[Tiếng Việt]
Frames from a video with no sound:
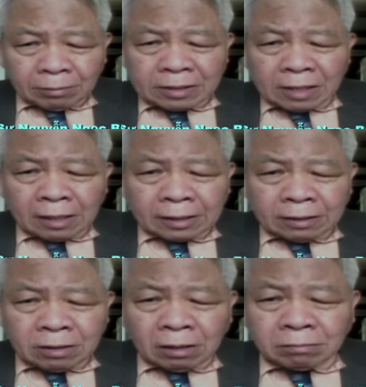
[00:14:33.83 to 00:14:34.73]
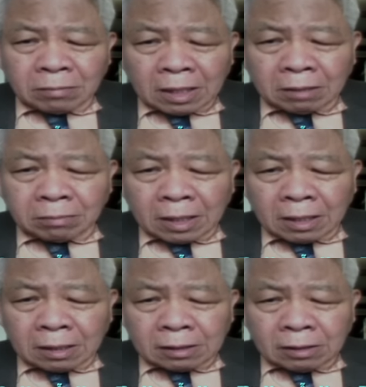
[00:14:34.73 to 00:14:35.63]
bây giờ cái nước mà
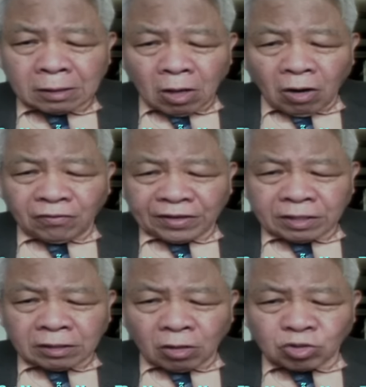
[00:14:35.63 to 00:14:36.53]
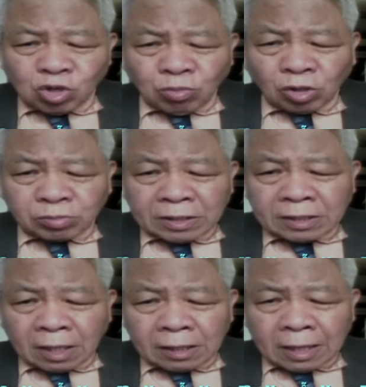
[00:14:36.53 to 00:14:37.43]
mà họ phải đứng đầu số 1 bây
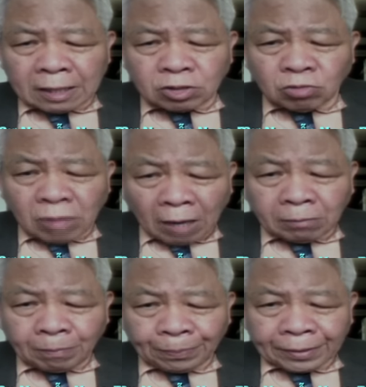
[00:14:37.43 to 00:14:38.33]
giờ là trung cộng